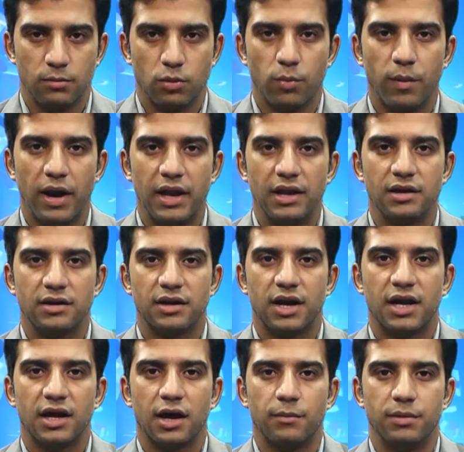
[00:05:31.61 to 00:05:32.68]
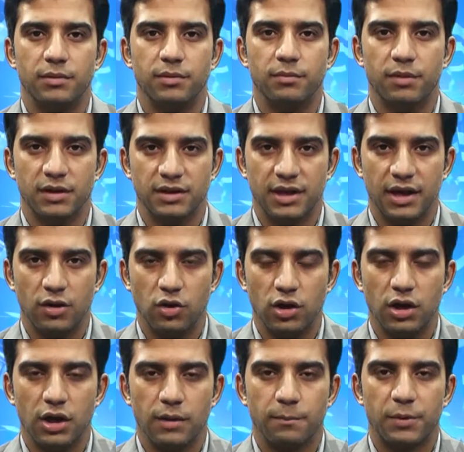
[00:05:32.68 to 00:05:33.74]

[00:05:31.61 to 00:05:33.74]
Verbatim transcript: मोबाइल इंटरनेट अभी भी बंद है और